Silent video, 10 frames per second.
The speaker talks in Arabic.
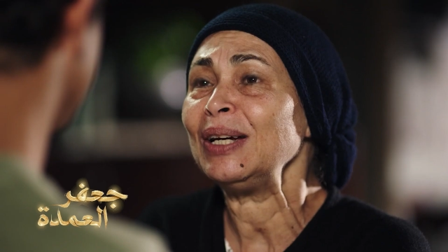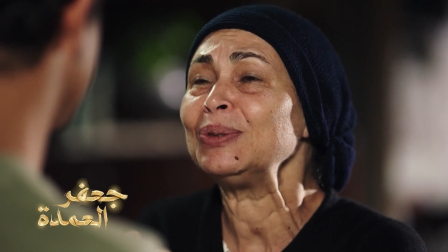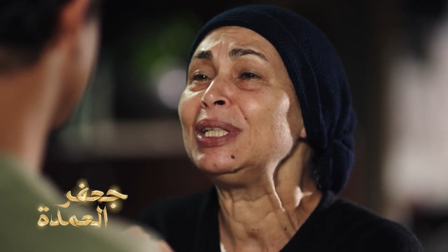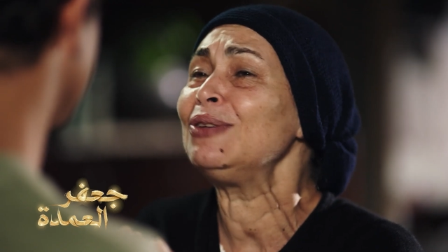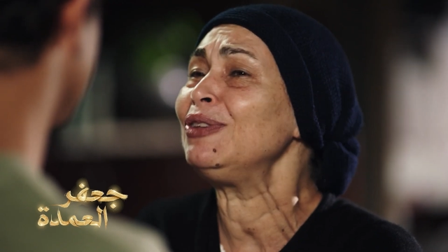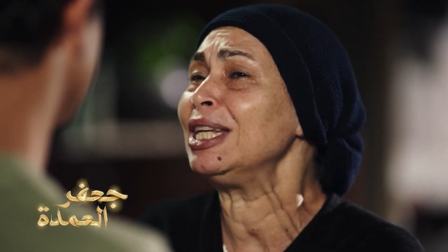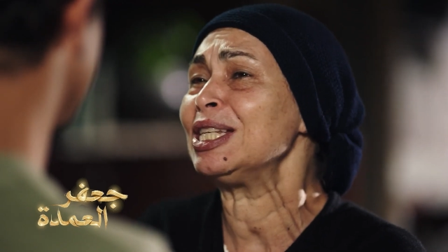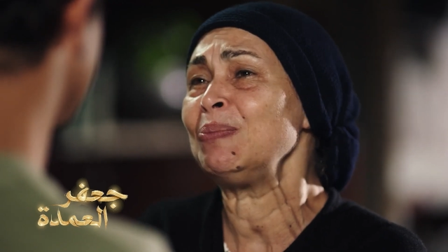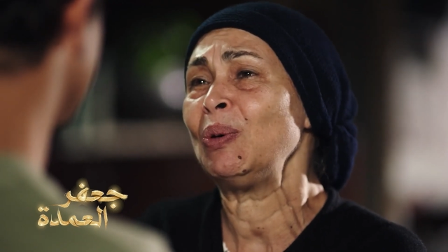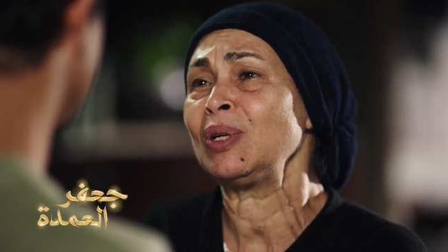ياخد اللي فيه
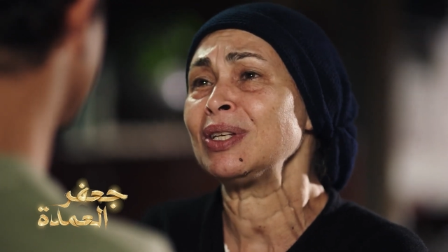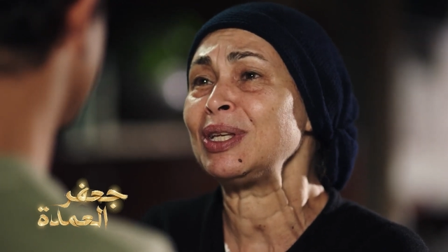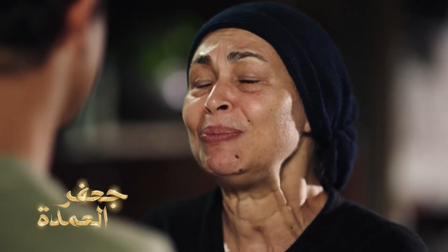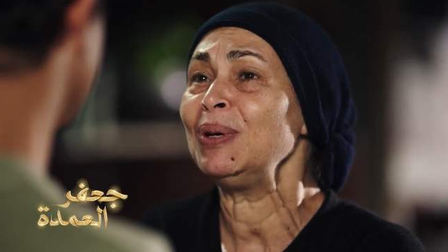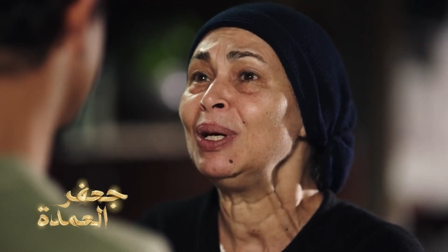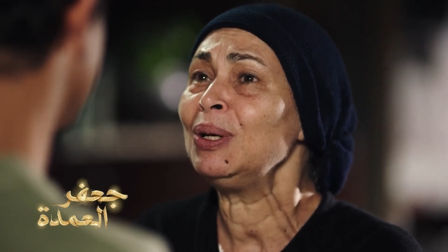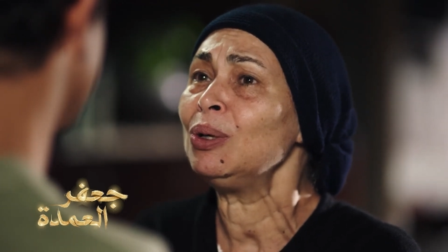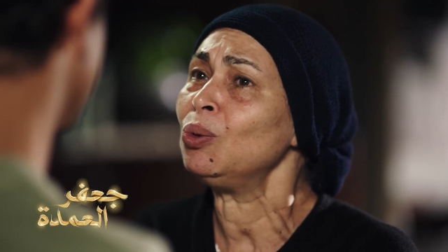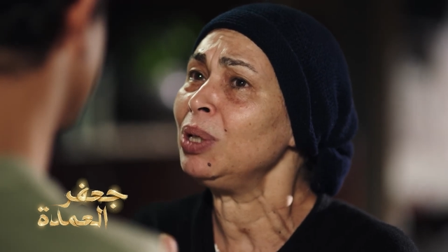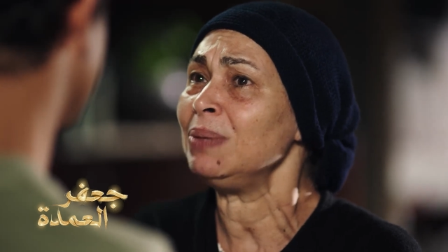الاسم والنصيب
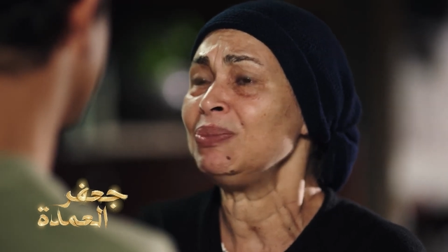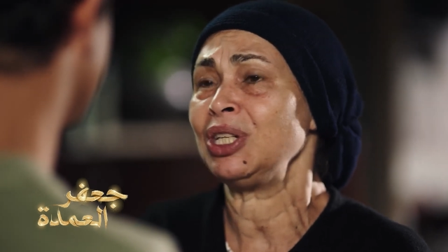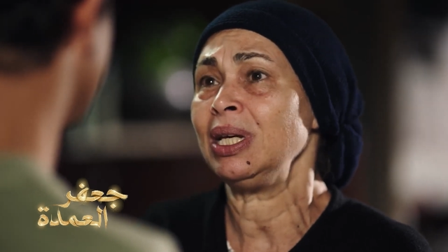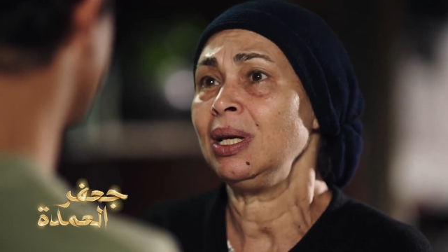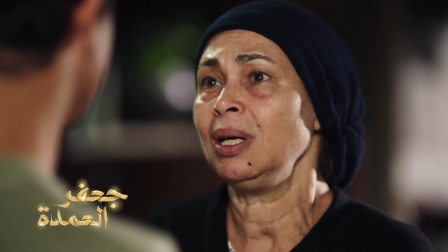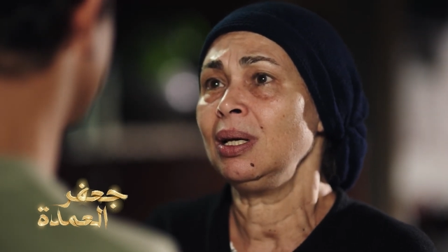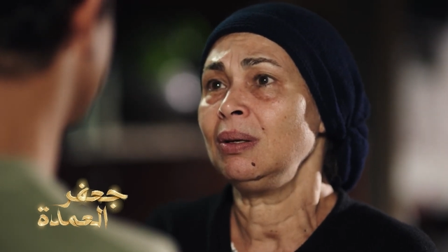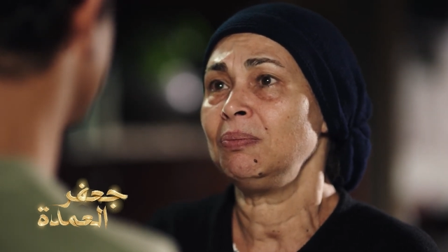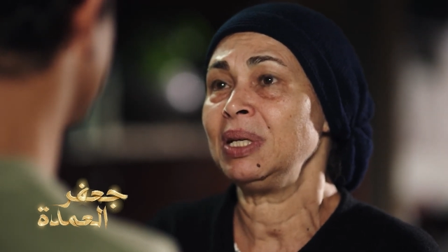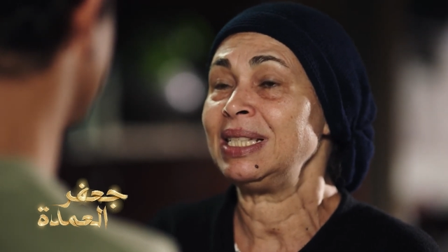ويمشي
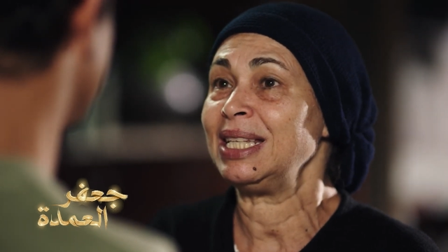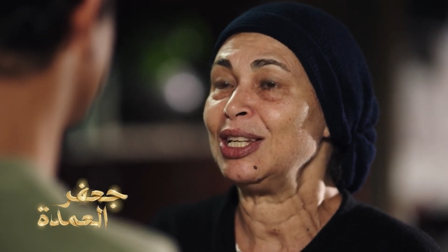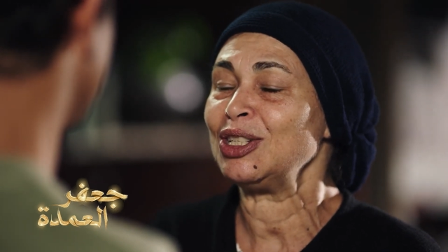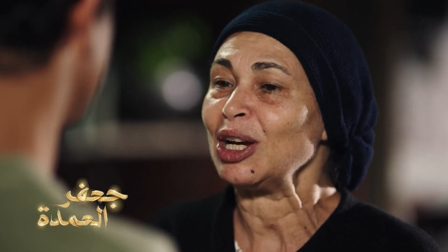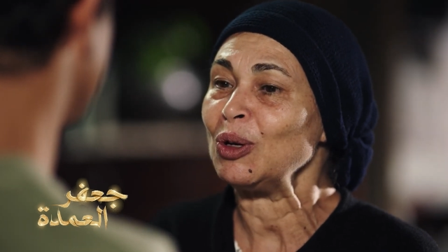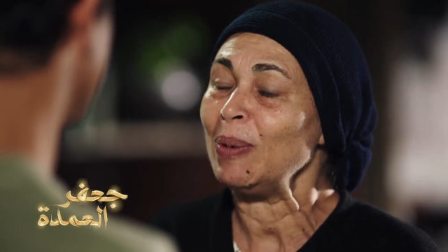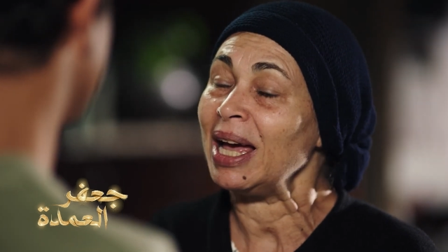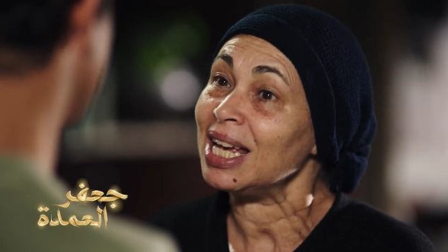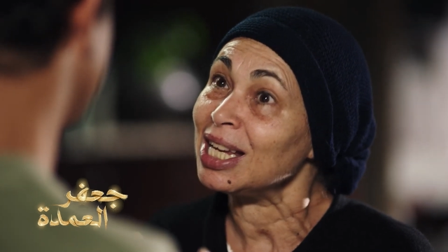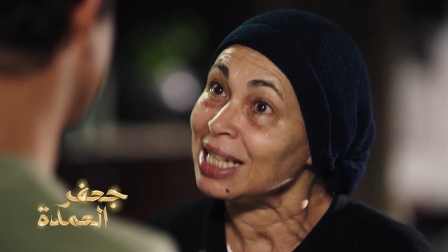بس شكله
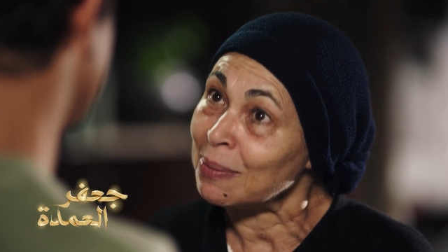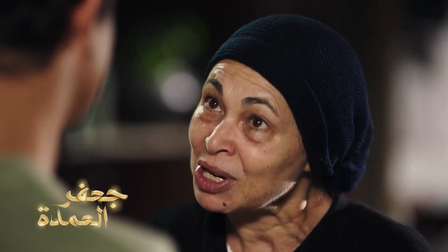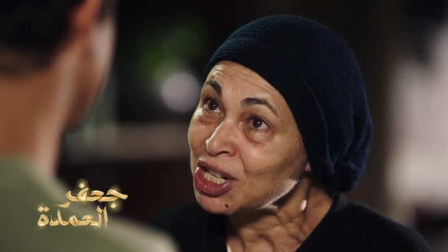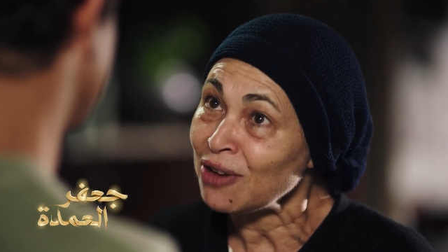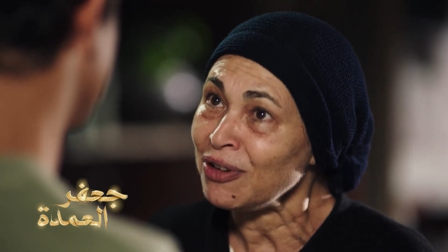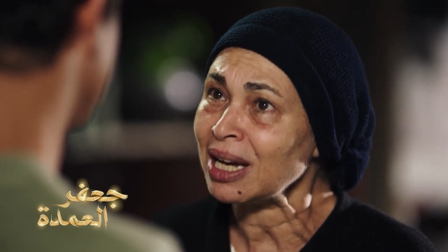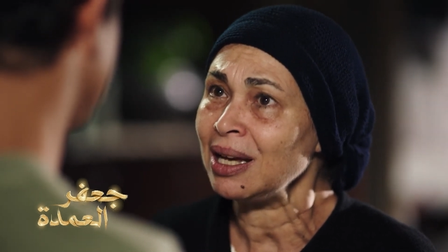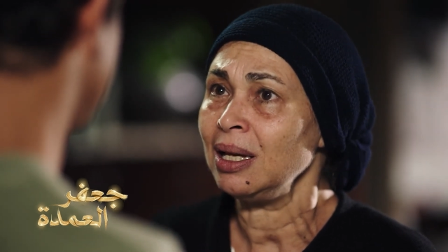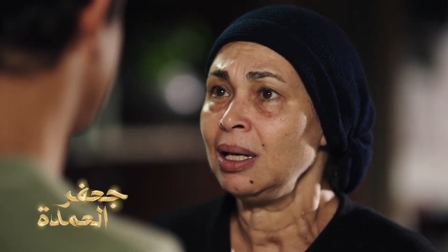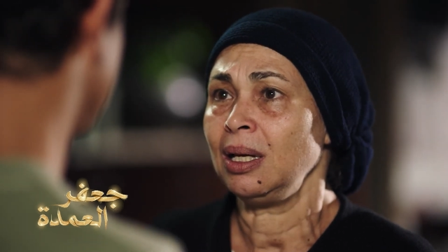بقى لما
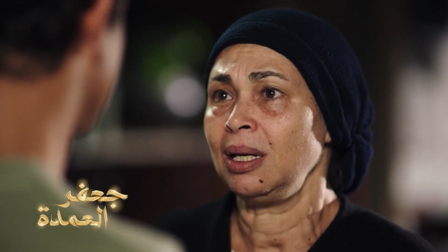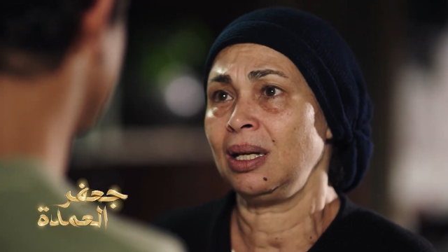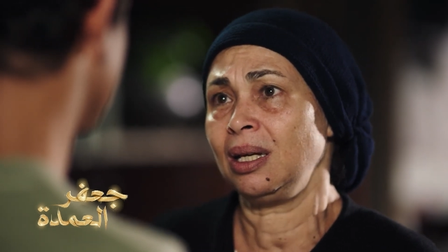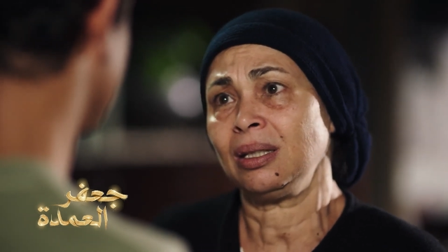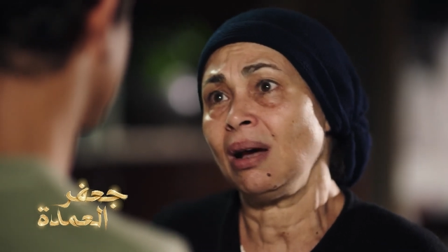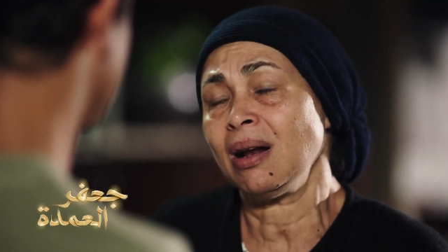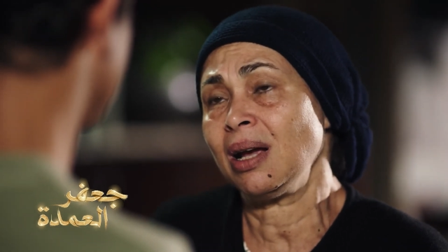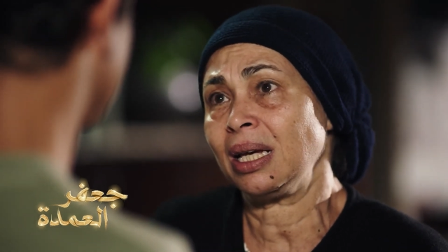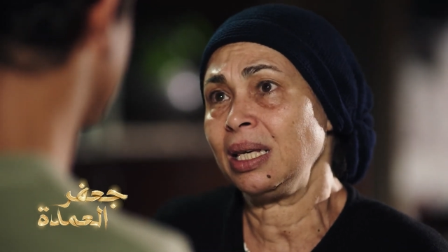شافك آه، اتحرك